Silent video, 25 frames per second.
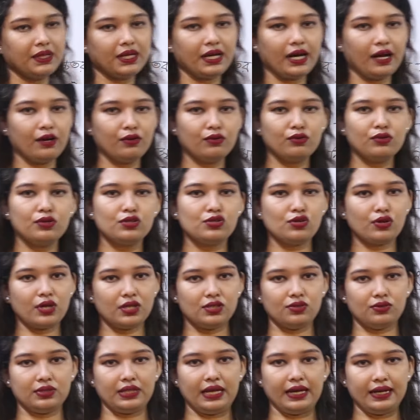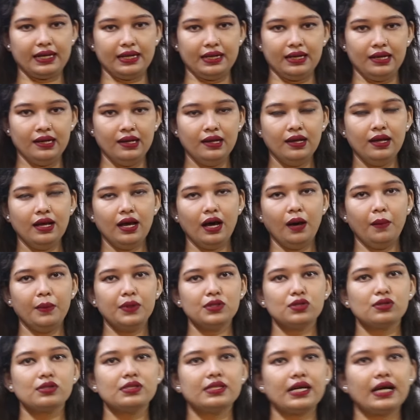আমাদের কারো কোনো যোগাযোগ থাকে না
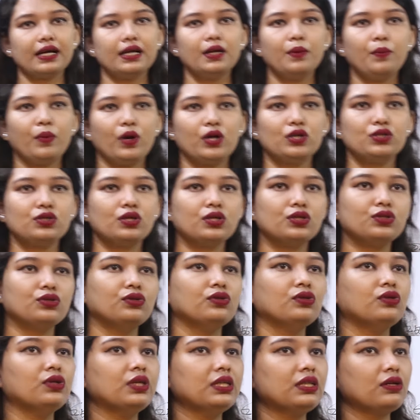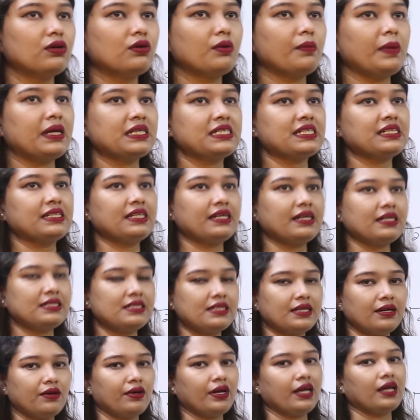আমরা যখন চাকরির পড়াশোনা শুরু করি তখন বাজার থেকে
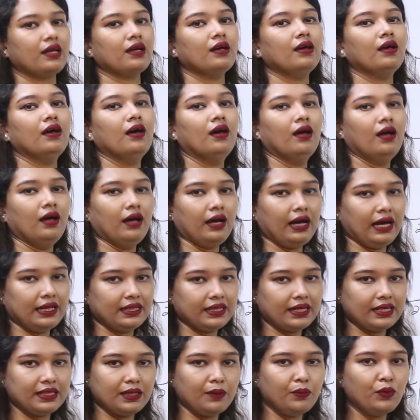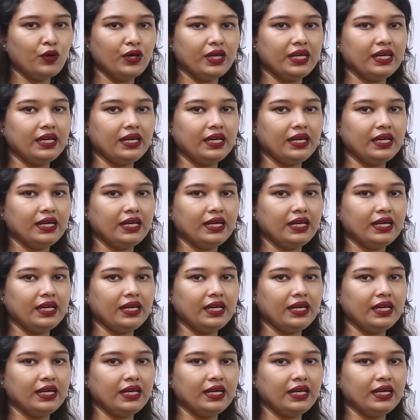যে অনেক গাদা গাদা বই